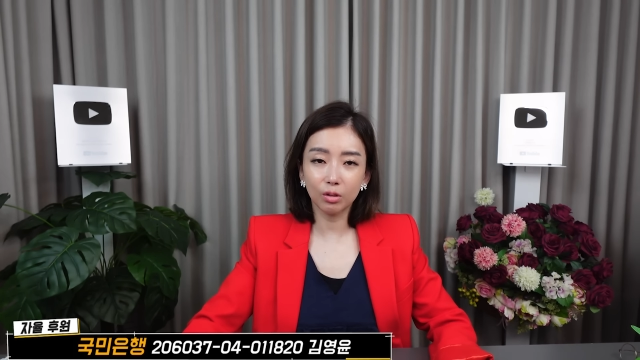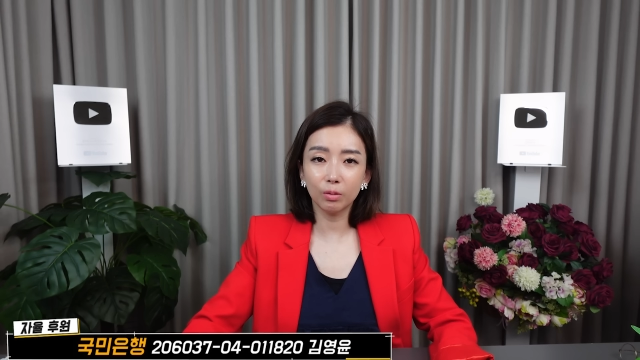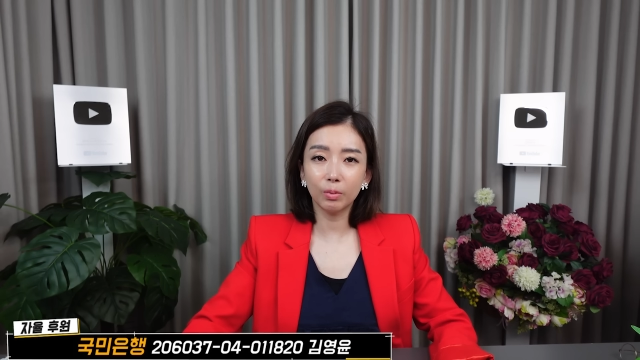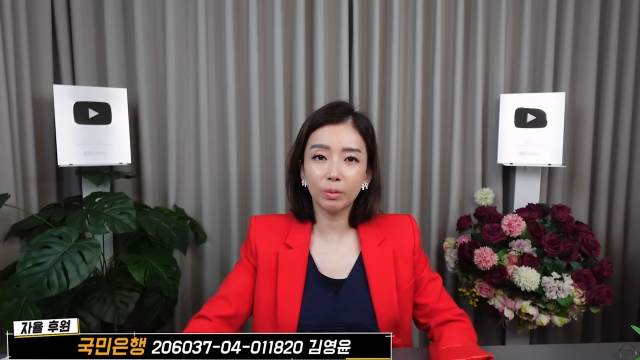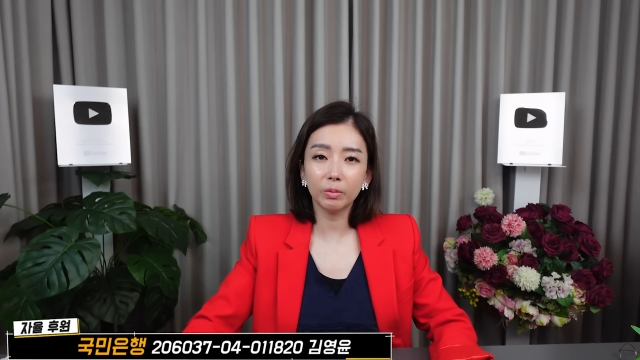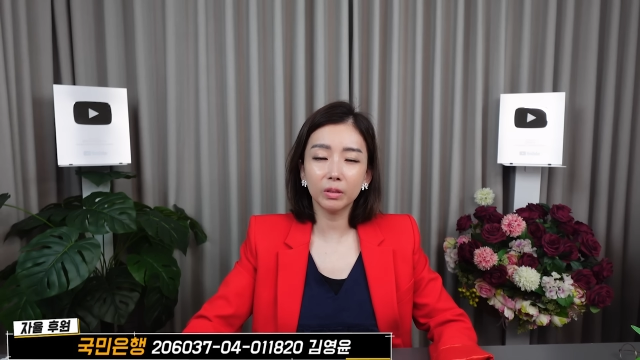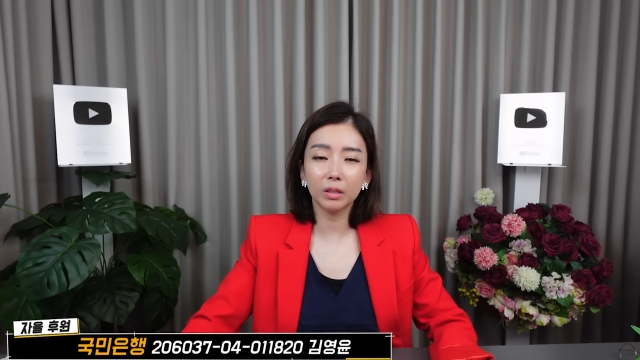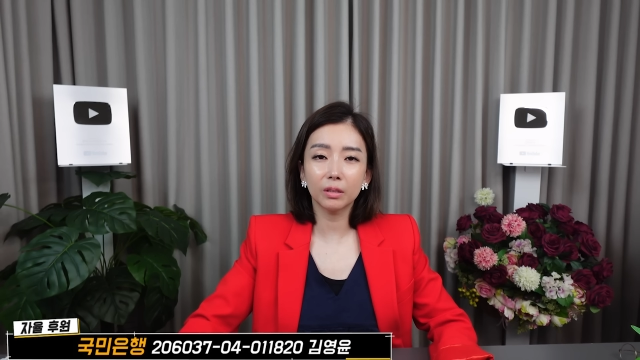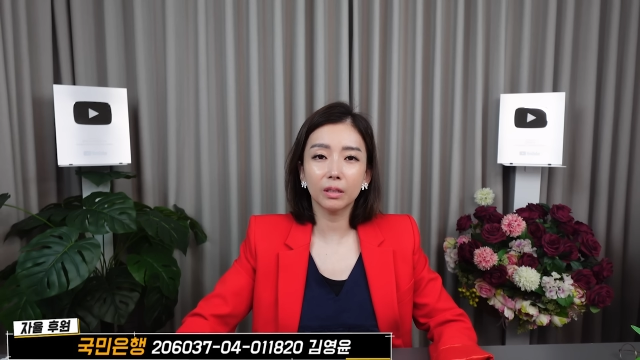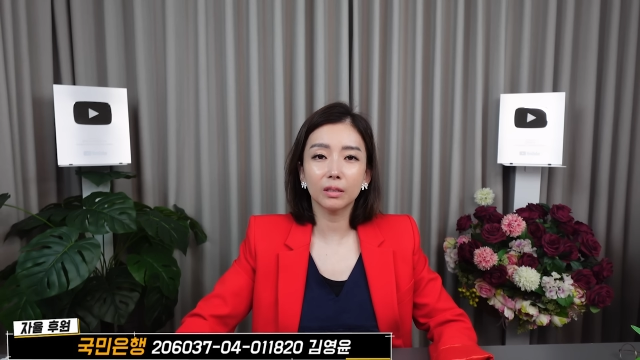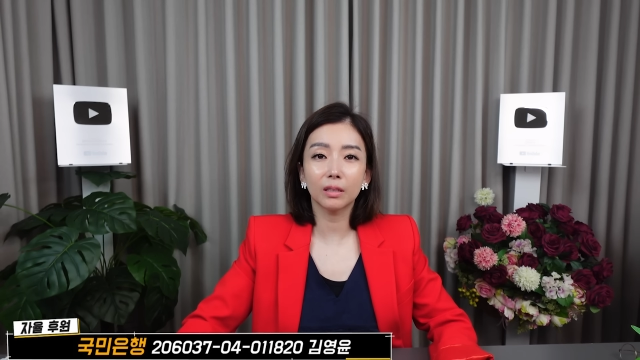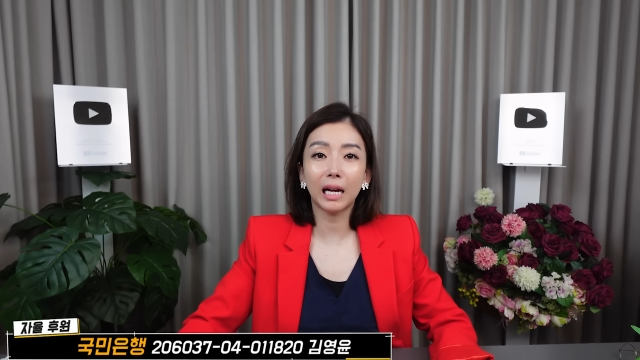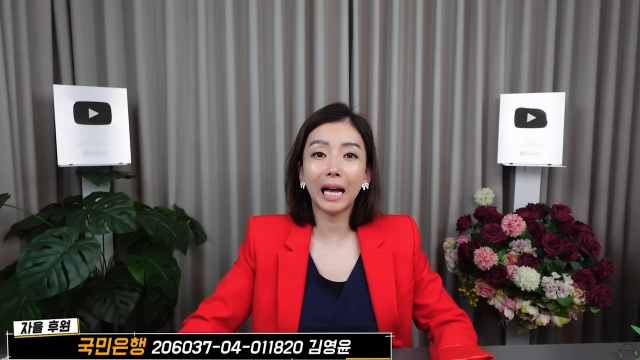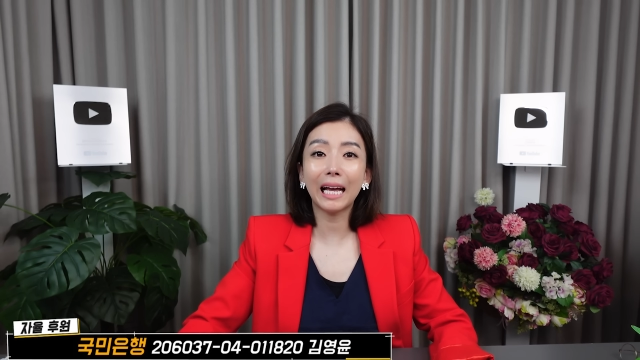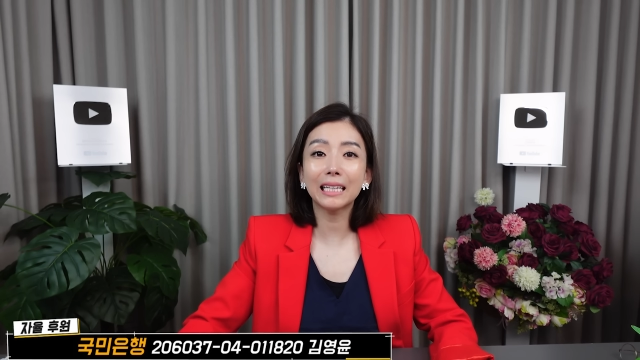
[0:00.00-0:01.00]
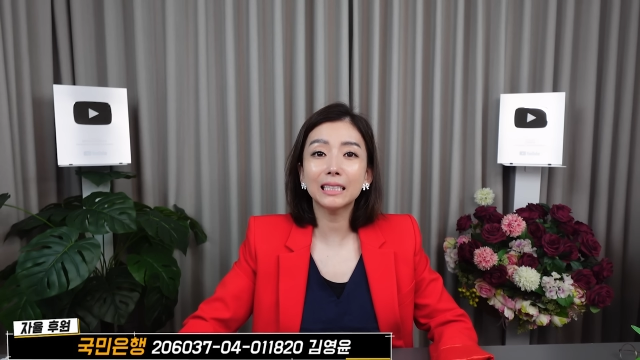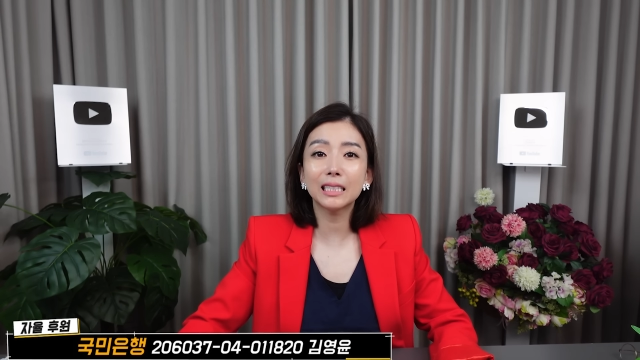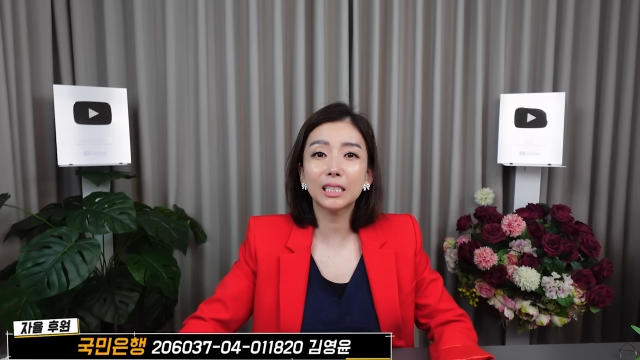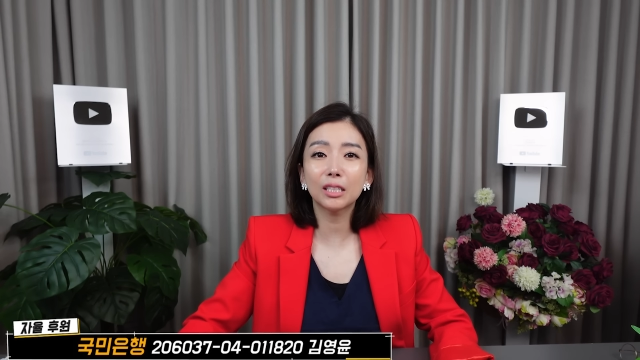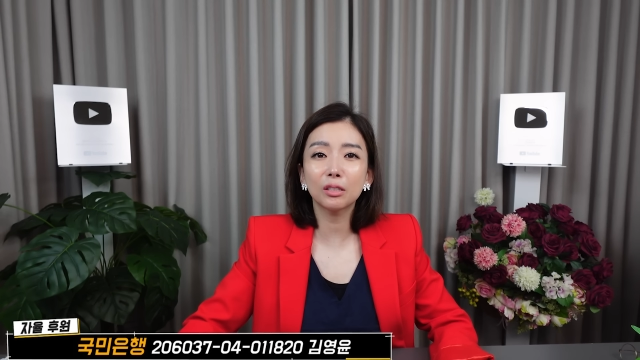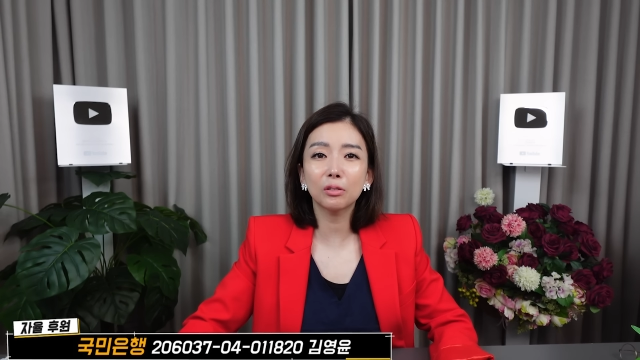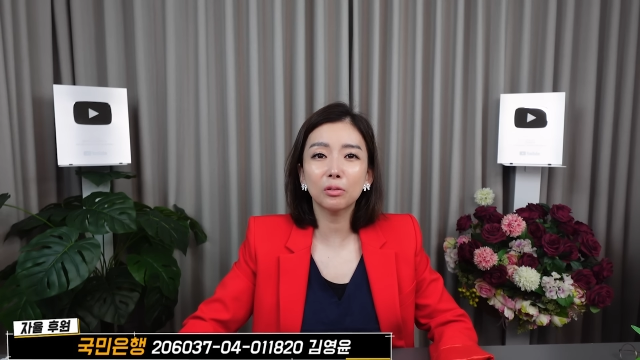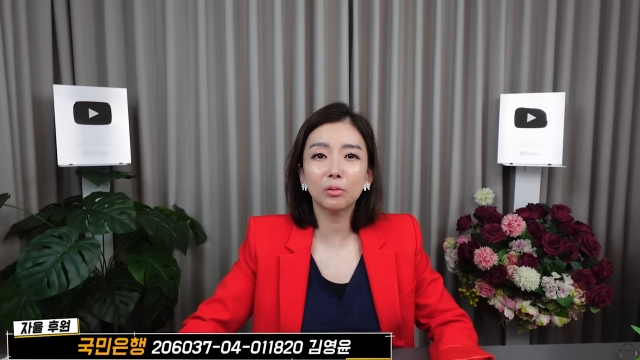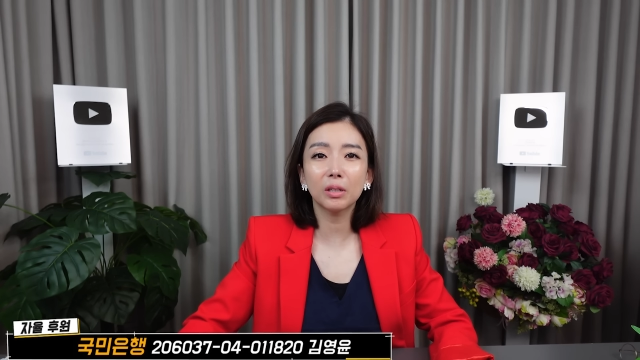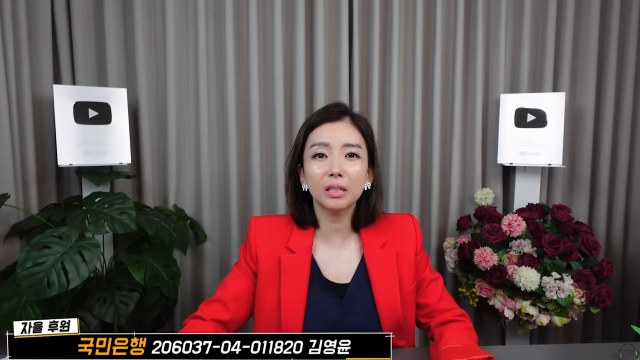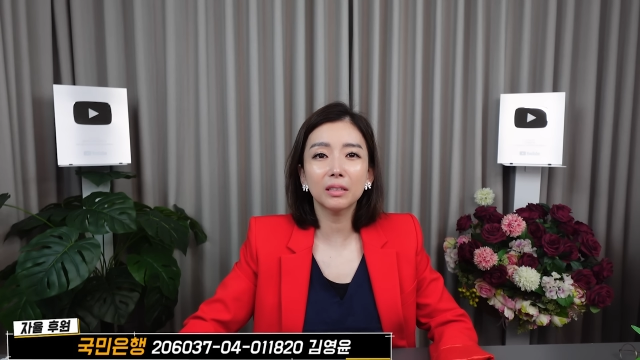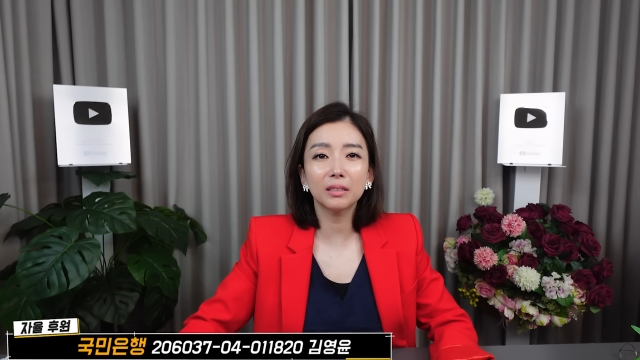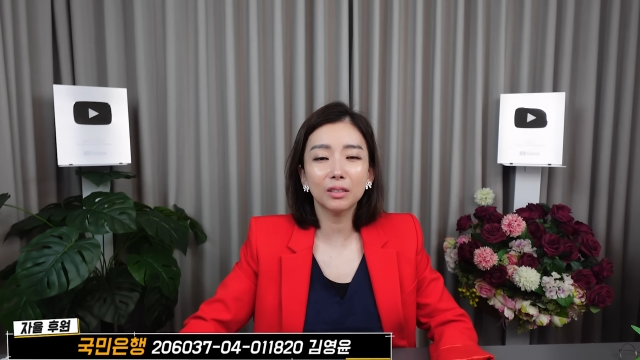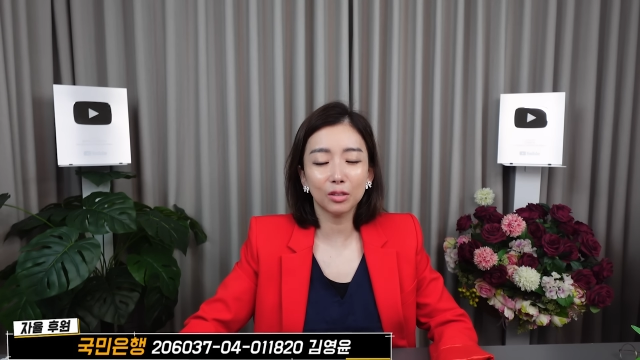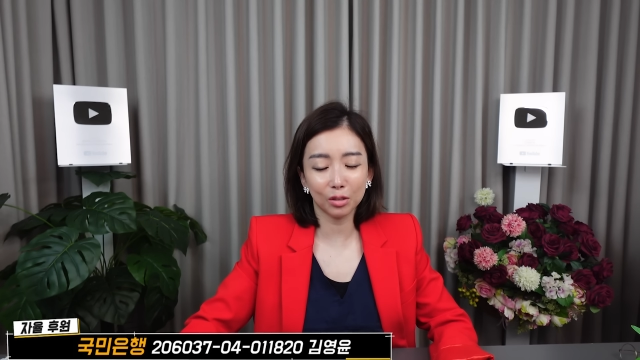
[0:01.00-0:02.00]
그 부분에 대해서 한
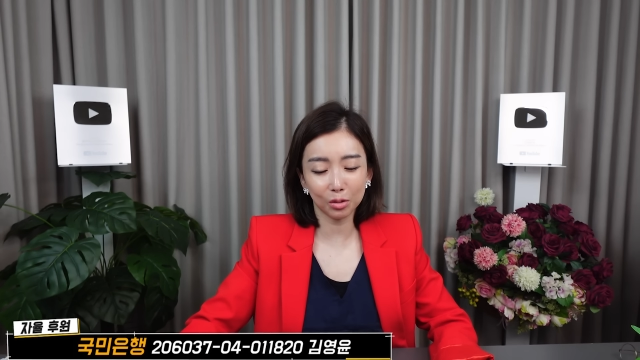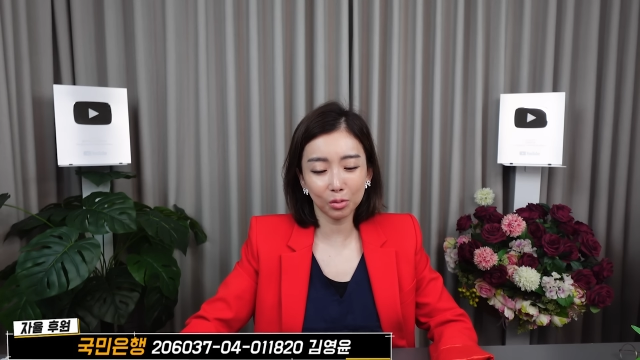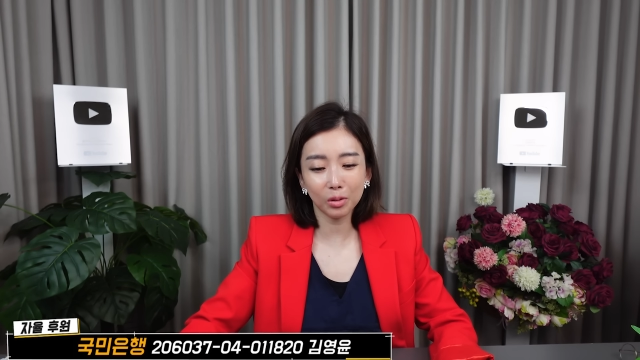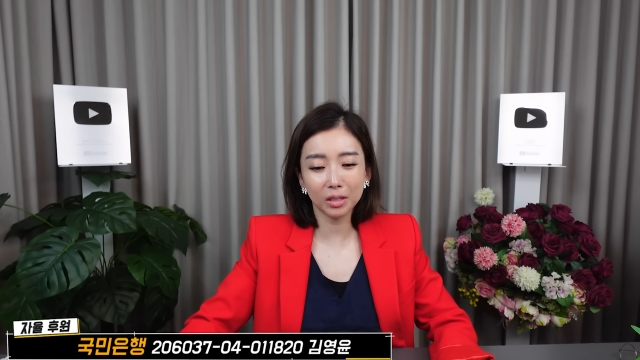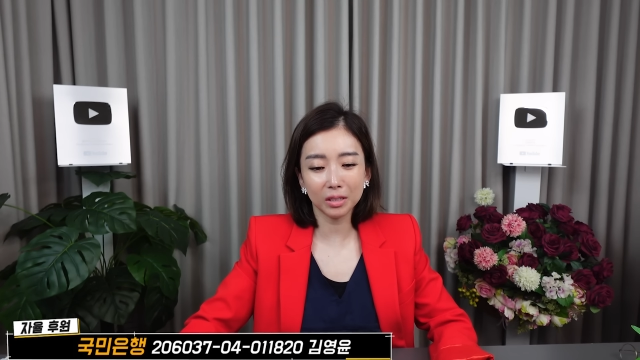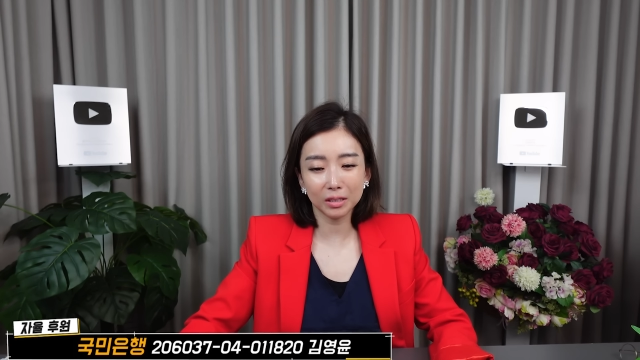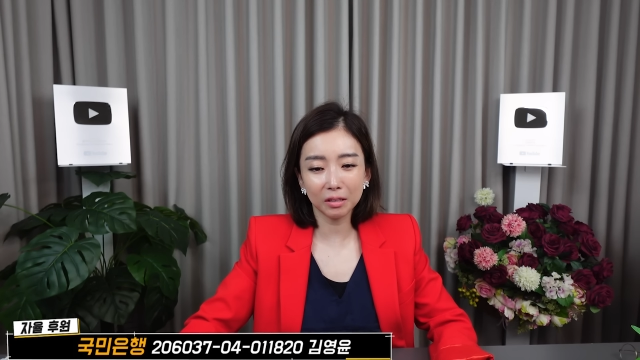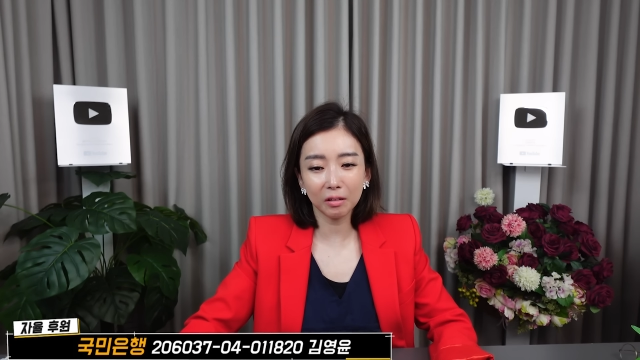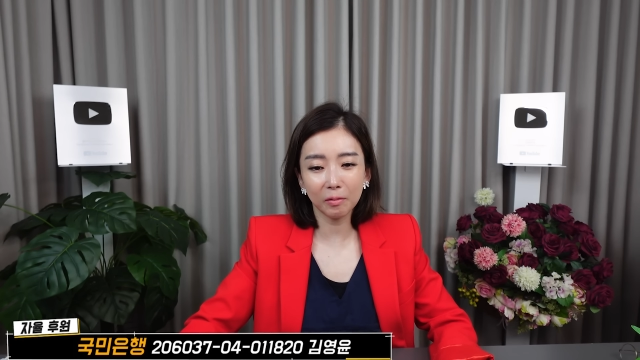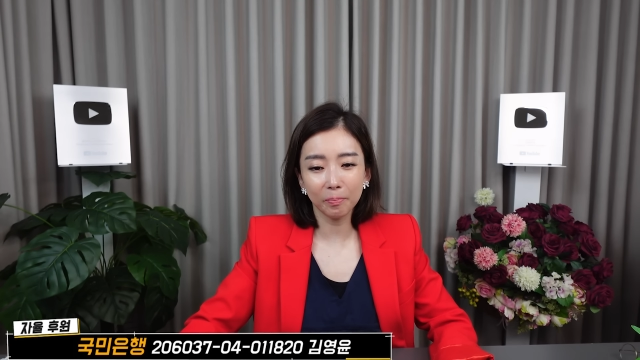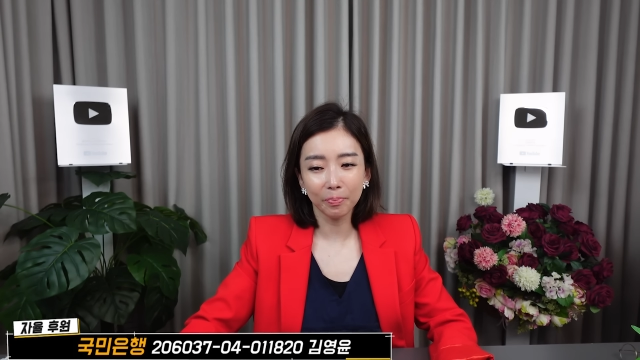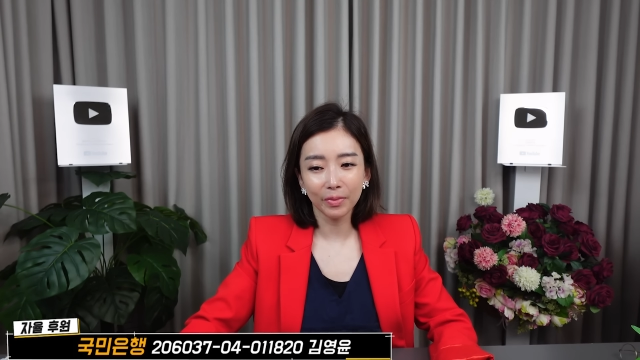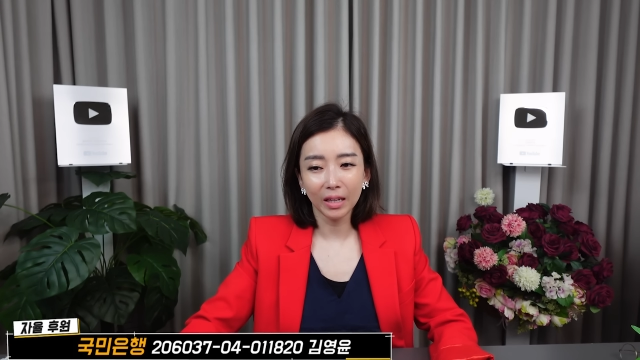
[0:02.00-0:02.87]
측관 쪽에서